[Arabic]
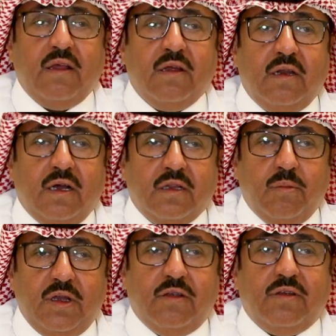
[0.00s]
أيضا أعطى
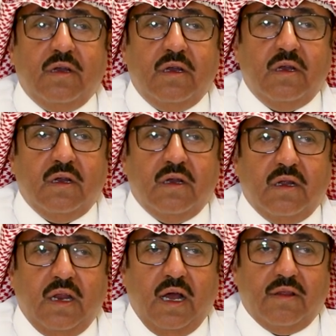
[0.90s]
ميزة
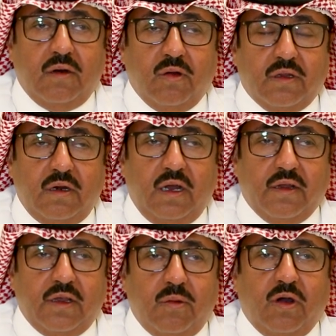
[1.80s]
لهذا الوطن
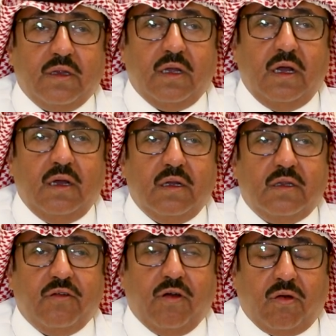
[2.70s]
العظيم وأعطاه
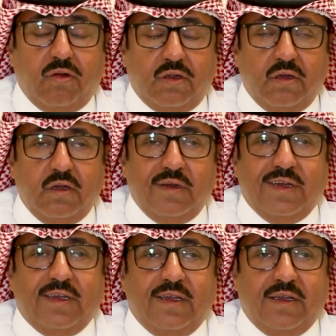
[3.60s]
تفرد
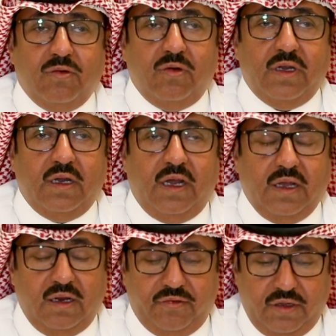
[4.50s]
يدعونا
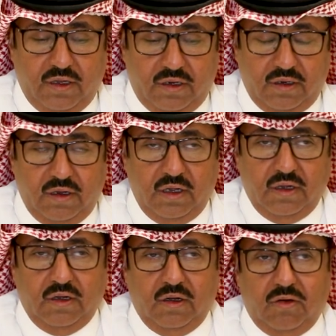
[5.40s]
الحقيقه نفتكر
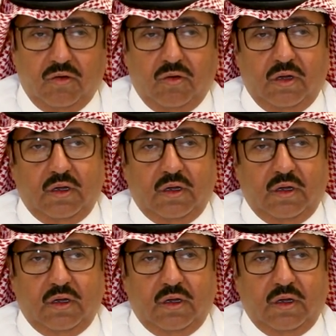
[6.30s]
انه